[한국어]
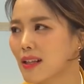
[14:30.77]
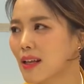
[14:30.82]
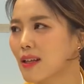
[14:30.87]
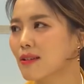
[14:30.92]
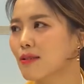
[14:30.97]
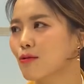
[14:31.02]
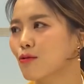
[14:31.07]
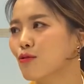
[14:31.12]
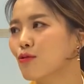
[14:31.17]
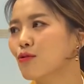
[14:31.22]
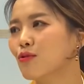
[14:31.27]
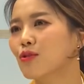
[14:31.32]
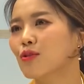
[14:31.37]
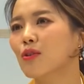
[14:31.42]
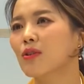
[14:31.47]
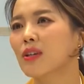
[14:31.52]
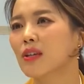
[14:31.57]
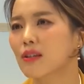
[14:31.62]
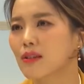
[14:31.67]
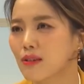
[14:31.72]
난
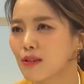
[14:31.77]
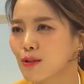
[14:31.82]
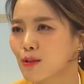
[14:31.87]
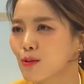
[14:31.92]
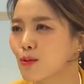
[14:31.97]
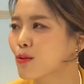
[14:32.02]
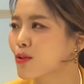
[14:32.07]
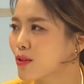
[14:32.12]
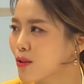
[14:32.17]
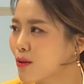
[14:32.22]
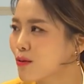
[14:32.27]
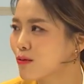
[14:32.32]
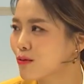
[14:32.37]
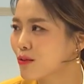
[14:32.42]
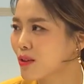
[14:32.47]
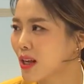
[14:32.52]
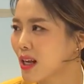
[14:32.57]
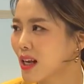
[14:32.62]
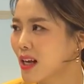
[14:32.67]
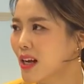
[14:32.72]
육적인
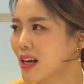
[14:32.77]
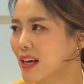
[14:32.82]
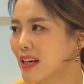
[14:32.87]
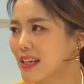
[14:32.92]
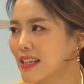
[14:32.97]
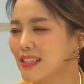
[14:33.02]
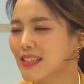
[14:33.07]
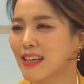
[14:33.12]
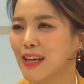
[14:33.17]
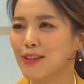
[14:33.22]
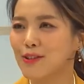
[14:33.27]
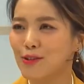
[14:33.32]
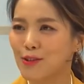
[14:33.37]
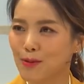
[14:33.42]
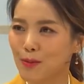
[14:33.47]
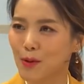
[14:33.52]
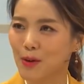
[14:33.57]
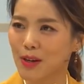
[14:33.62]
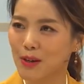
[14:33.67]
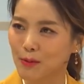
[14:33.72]
그리스도인이었구나. 그 음. 그
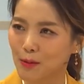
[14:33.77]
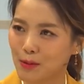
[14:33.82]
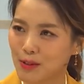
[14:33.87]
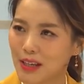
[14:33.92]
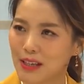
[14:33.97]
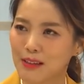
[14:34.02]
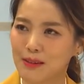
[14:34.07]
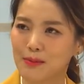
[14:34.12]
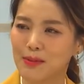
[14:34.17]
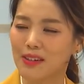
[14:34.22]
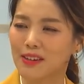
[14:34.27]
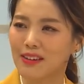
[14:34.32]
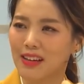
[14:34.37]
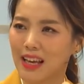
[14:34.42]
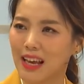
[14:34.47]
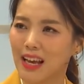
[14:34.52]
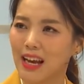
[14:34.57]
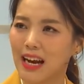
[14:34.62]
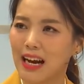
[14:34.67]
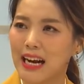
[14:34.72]
앤드류 머레이 목사님이
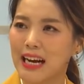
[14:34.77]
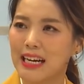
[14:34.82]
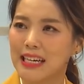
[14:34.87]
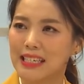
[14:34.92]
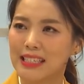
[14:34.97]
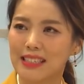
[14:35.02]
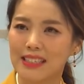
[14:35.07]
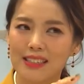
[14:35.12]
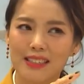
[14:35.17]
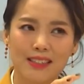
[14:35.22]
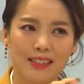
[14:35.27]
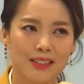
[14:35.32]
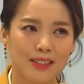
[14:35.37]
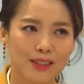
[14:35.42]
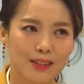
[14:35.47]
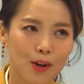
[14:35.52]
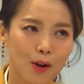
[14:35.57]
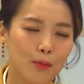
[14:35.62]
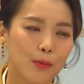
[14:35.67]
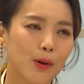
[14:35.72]
이렇게 네. 그
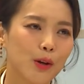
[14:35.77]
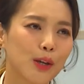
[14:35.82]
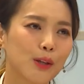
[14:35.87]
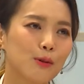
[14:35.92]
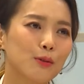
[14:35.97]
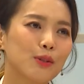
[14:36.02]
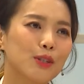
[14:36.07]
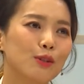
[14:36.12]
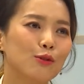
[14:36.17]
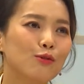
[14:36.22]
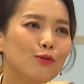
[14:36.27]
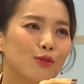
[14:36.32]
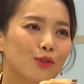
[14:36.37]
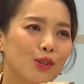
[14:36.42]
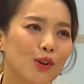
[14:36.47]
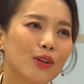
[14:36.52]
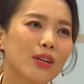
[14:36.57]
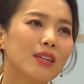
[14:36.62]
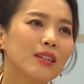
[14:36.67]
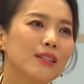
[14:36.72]
설명해 놓으신
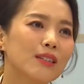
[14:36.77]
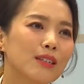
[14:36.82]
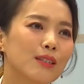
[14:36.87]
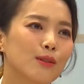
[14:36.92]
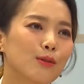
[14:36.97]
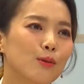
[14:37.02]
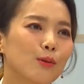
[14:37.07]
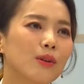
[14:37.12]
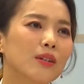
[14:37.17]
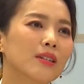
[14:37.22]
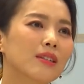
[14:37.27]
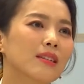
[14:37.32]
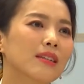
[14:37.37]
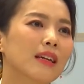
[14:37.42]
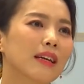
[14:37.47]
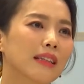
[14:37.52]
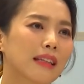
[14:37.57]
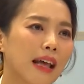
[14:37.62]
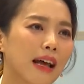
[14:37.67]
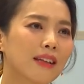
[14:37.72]
육적인
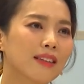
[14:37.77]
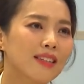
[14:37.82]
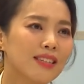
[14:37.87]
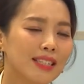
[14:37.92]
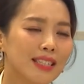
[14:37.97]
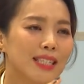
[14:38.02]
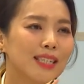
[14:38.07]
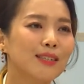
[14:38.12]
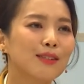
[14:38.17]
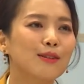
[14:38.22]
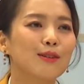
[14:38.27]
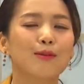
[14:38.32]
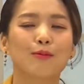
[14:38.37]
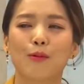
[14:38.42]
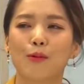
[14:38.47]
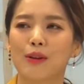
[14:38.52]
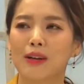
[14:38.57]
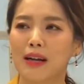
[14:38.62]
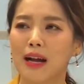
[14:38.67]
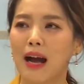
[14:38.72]
그리스도인들에 대한 네. 특징들을 네.
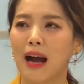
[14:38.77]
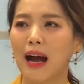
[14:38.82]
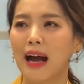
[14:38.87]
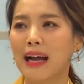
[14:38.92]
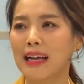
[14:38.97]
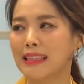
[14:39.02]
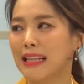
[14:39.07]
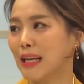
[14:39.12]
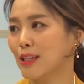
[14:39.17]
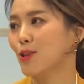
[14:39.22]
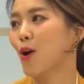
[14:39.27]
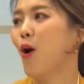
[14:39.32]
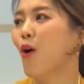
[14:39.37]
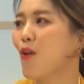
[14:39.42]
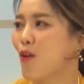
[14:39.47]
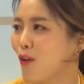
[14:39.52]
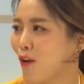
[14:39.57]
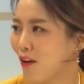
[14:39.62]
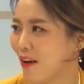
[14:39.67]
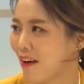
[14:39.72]
보니까 다
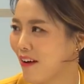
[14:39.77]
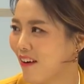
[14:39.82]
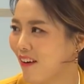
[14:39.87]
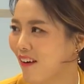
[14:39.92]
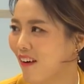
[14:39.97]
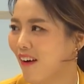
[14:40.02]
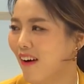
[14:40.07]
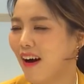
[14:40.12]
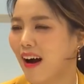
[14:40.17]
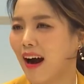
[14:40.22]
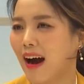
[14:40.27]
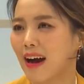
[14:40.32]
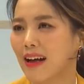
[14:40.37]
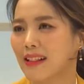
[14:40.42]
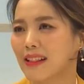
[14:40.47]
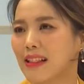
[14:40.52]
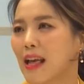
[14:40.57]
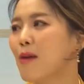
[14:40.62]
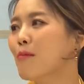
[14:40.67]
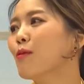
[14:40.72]
전 거예요. 아.
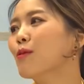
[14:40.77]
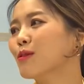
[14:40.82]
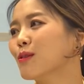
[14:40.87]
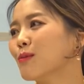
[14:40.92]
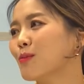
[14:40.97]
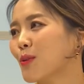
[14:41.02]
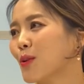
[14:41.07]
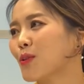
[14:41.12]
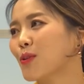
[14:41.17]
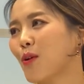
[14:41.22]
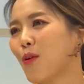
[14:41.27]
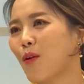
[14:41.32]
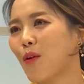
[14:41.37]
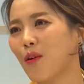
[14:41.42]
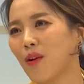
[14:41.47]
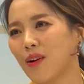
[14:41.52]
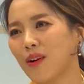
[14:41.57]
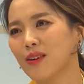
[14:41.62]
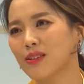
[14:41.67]
내 모습이었던 거예요.